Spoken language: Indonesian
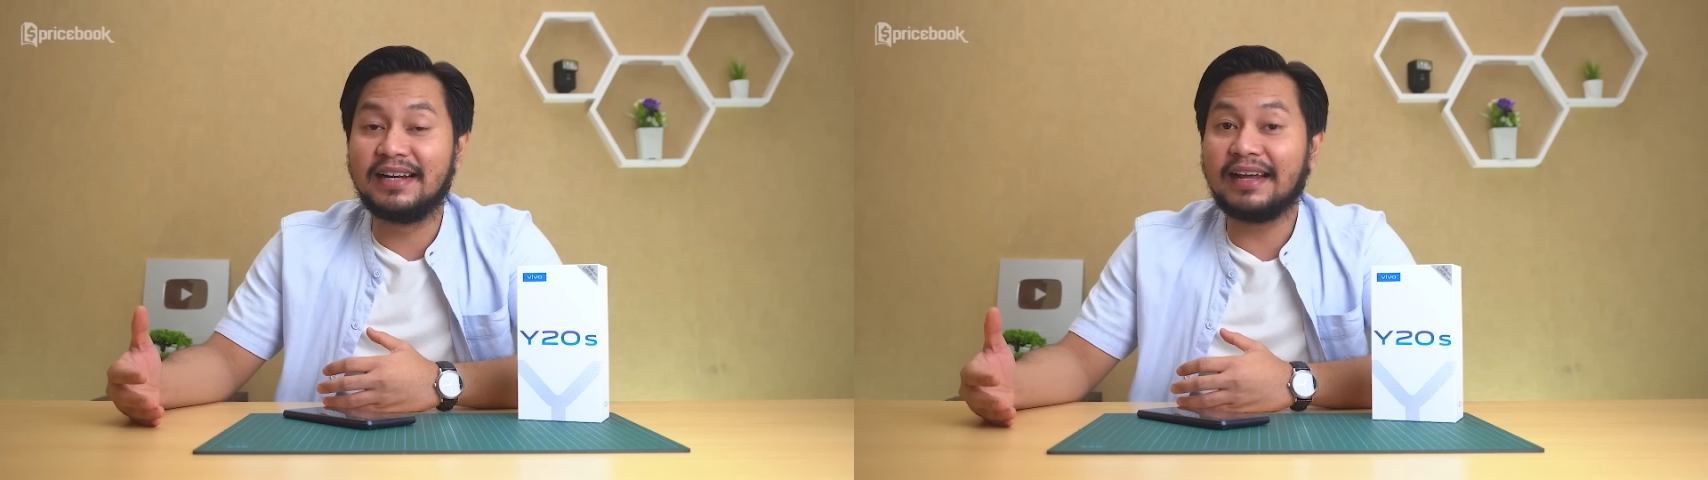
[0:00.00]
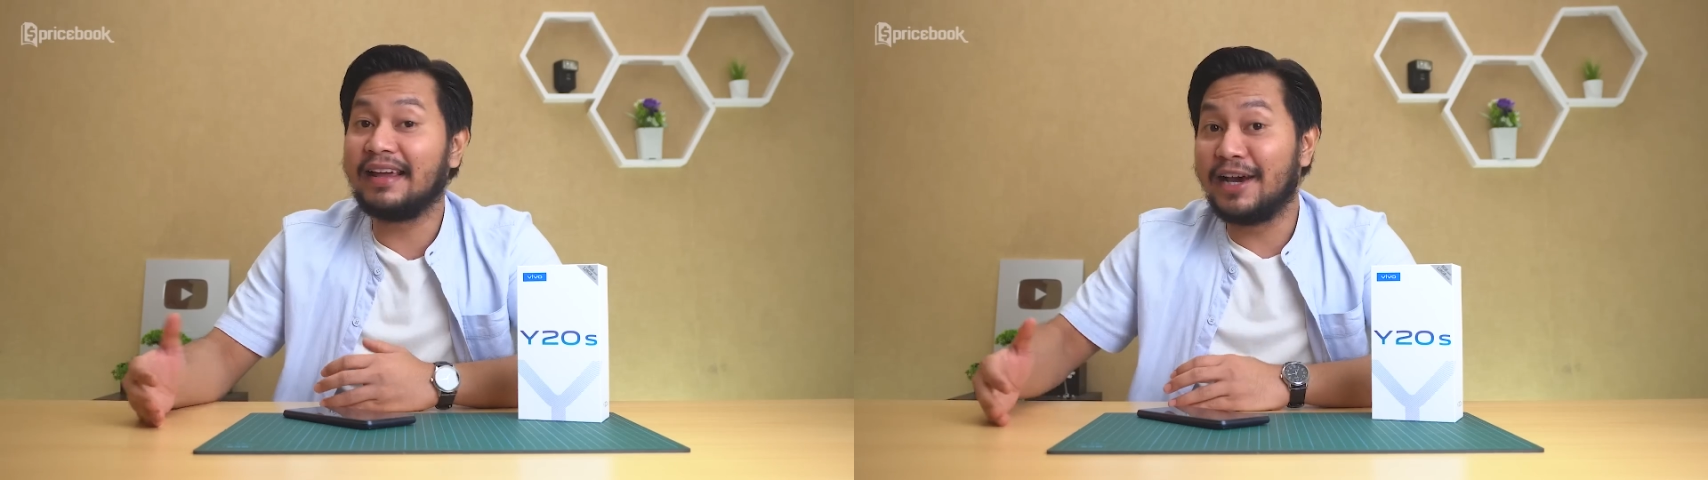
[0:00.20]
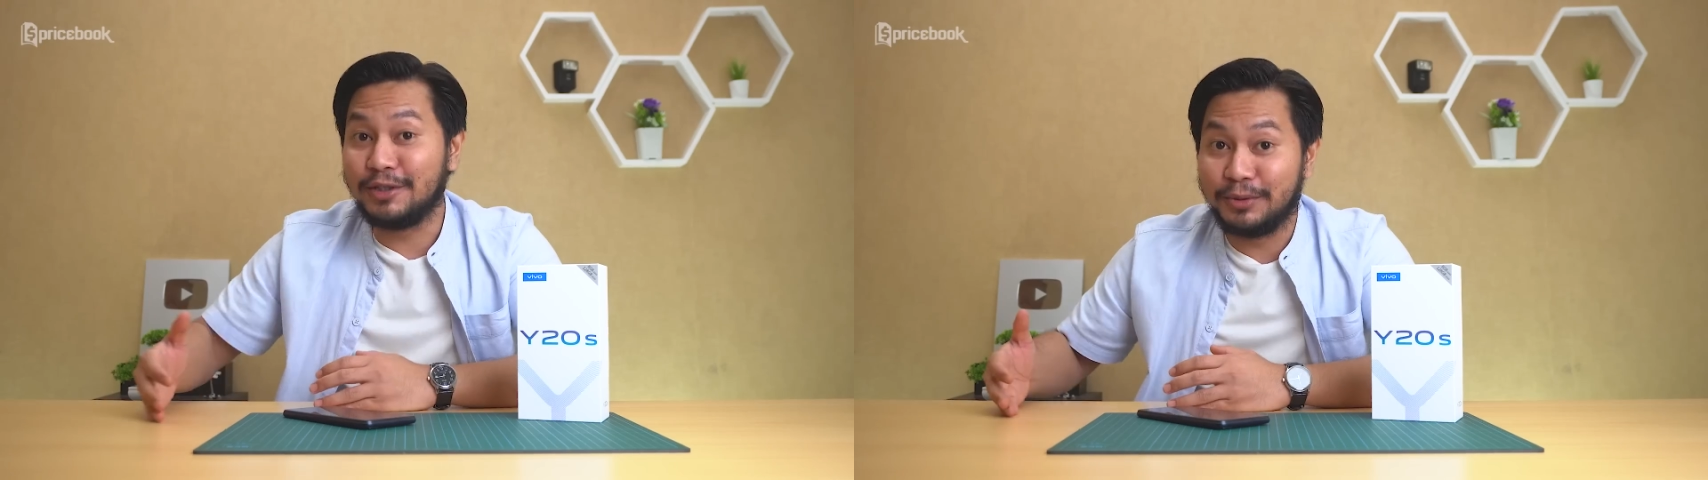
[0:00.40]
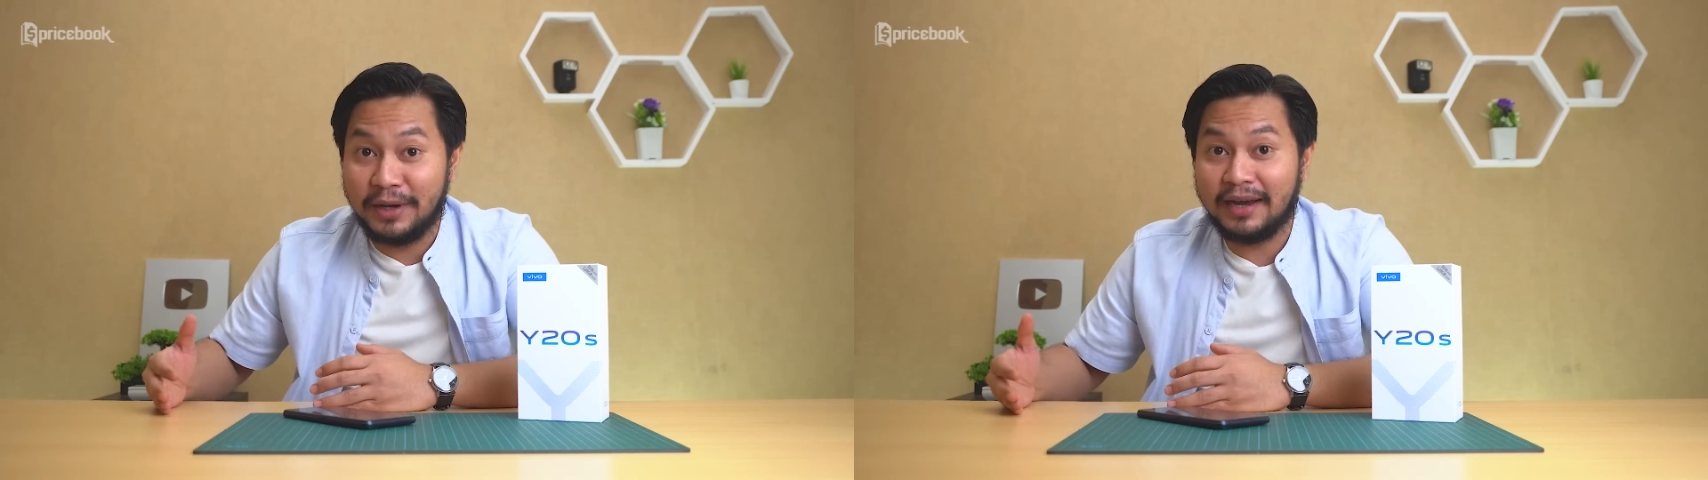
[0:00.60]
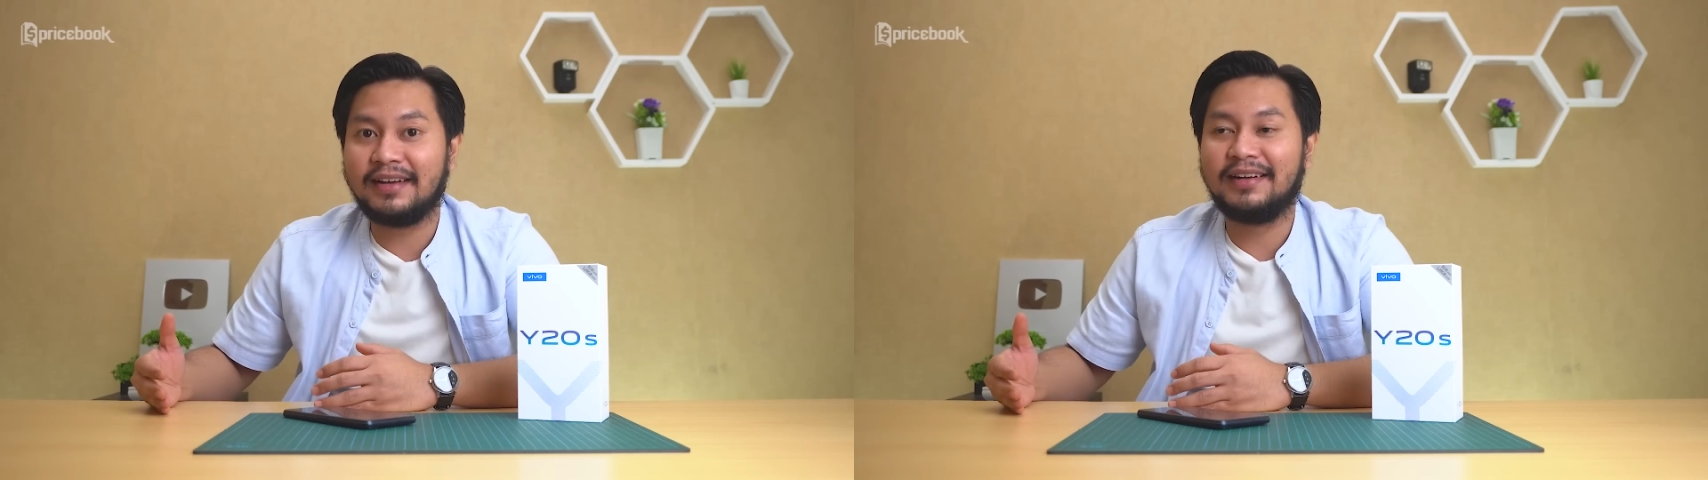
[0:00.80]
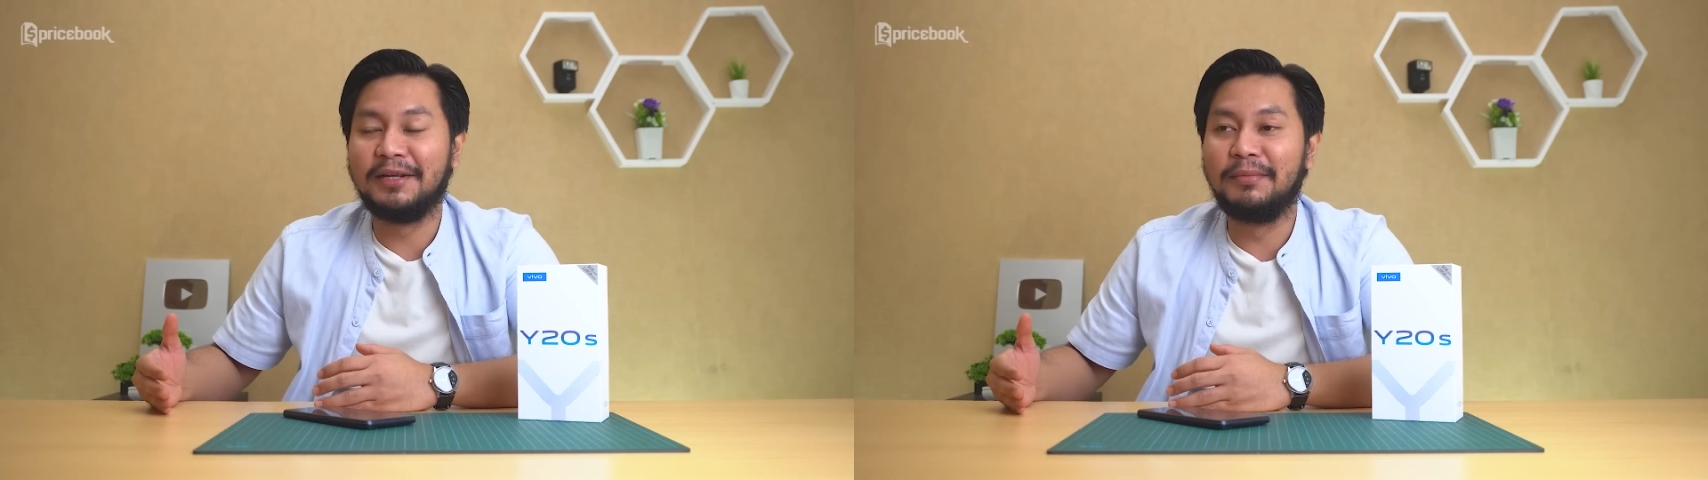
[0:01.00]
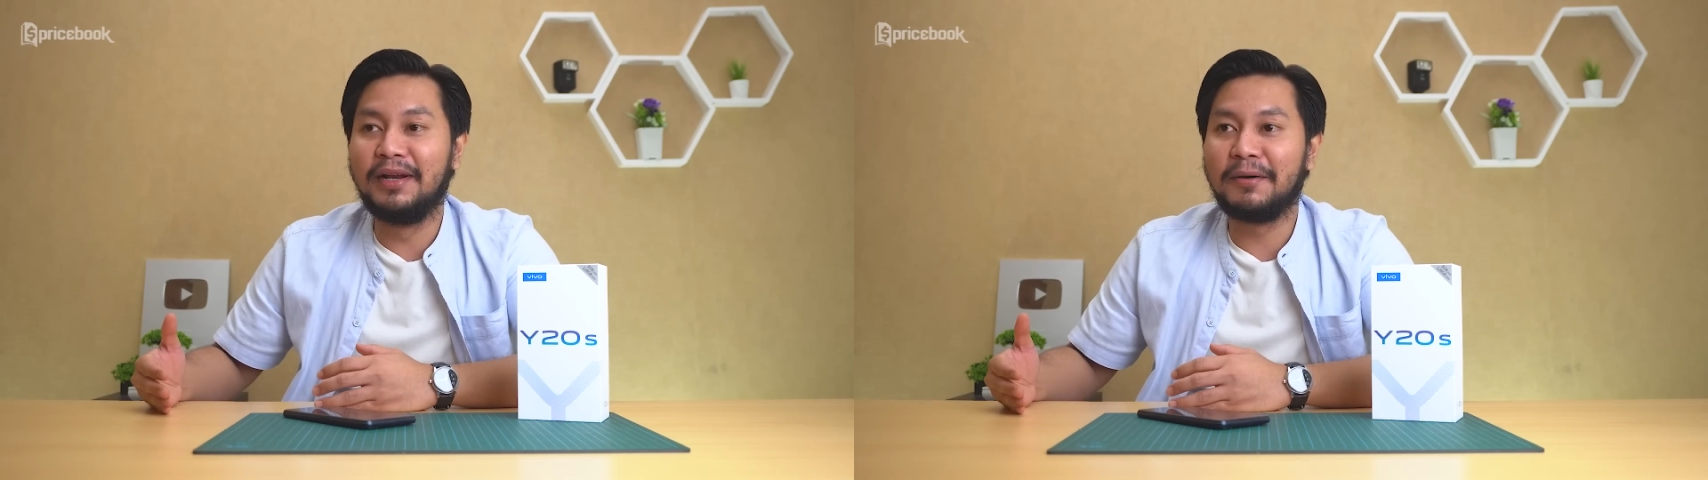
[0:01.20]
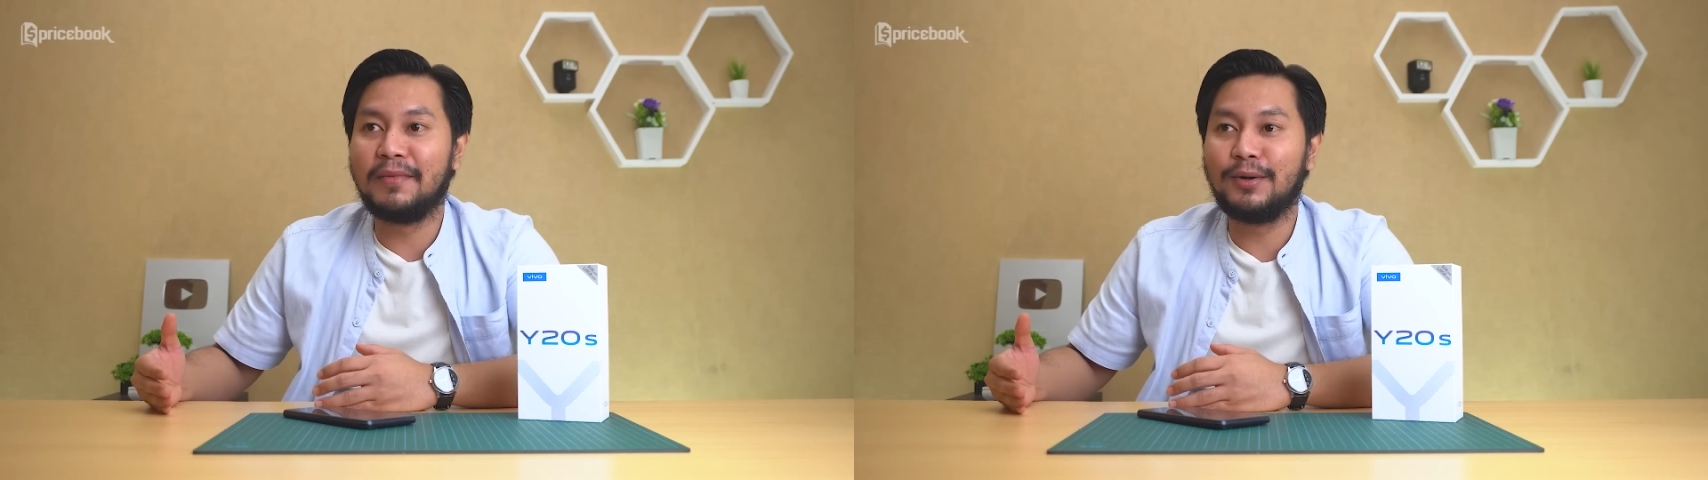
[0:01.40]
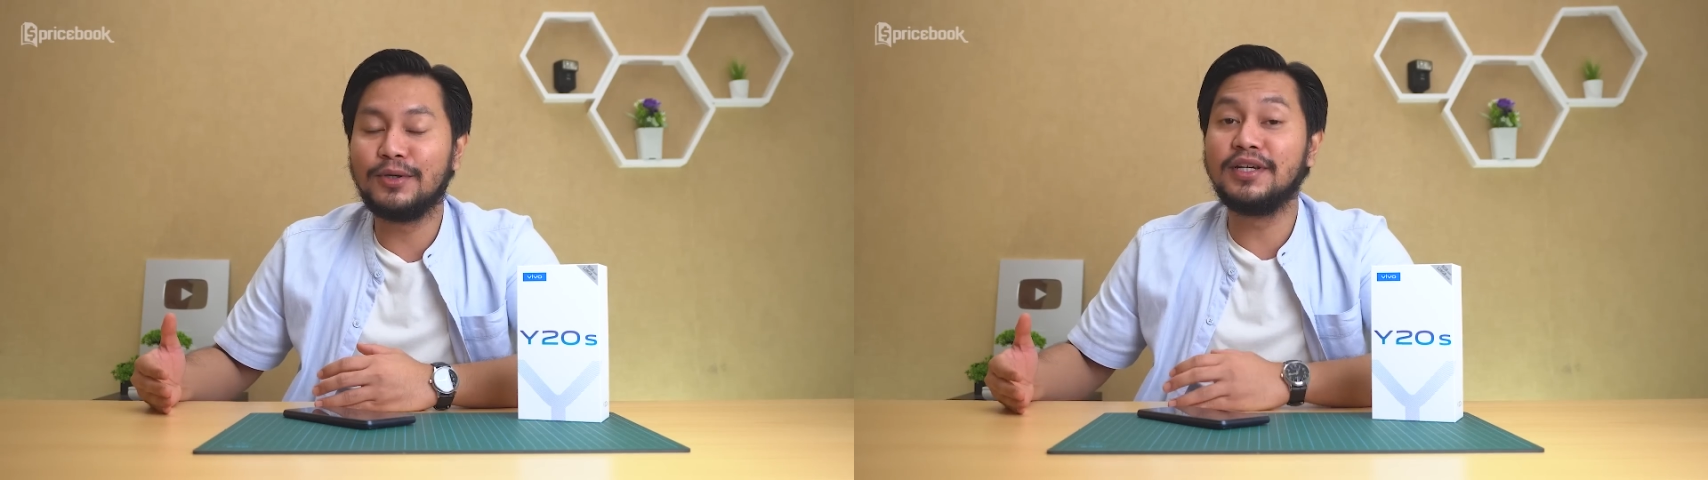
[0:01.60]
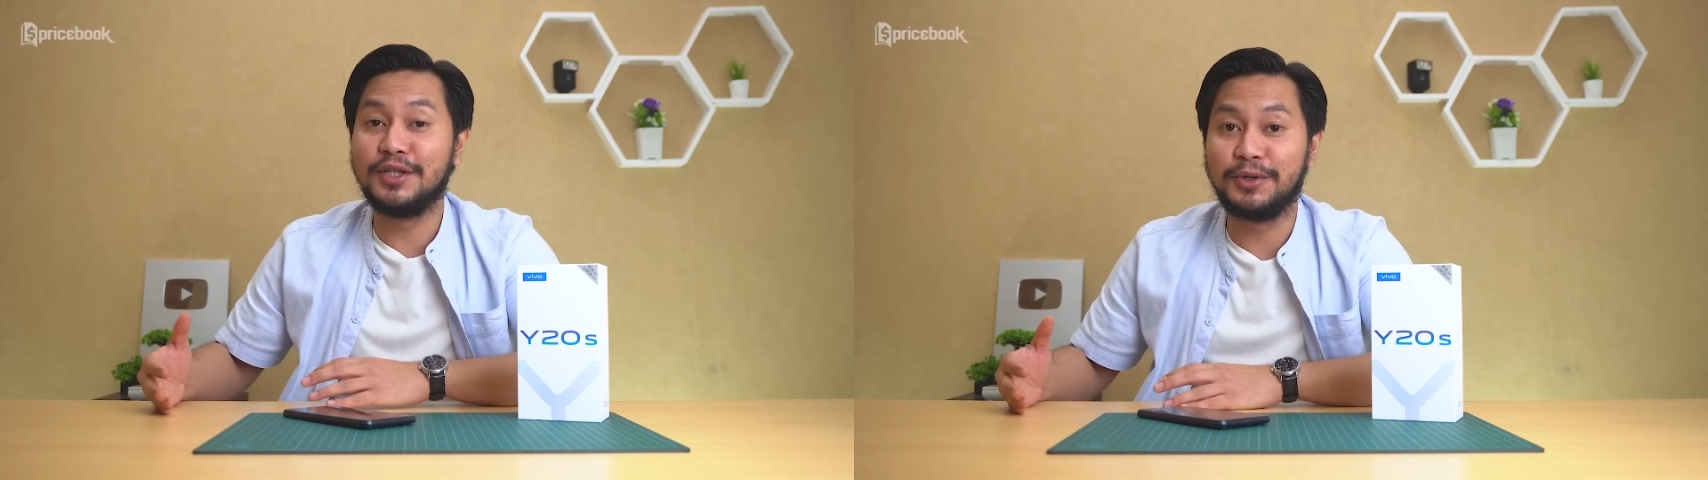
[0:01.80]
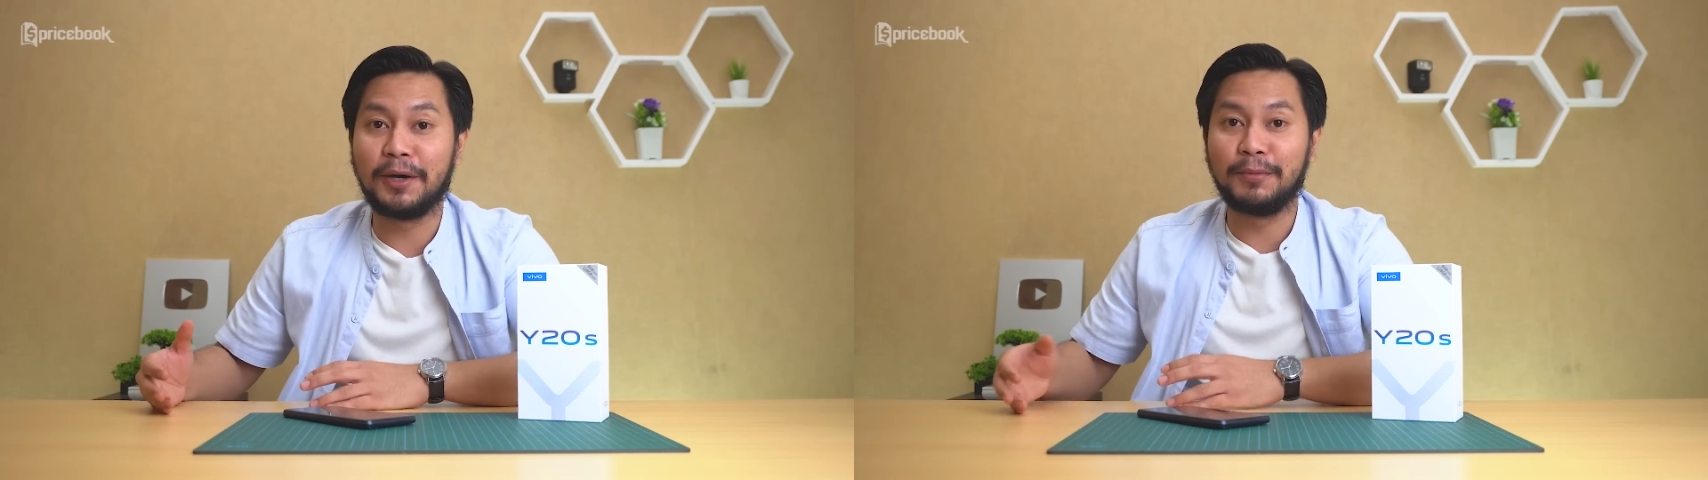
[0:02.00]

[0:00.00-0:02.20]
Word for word: jelek nggak juga, dibilang bagus nggak juga.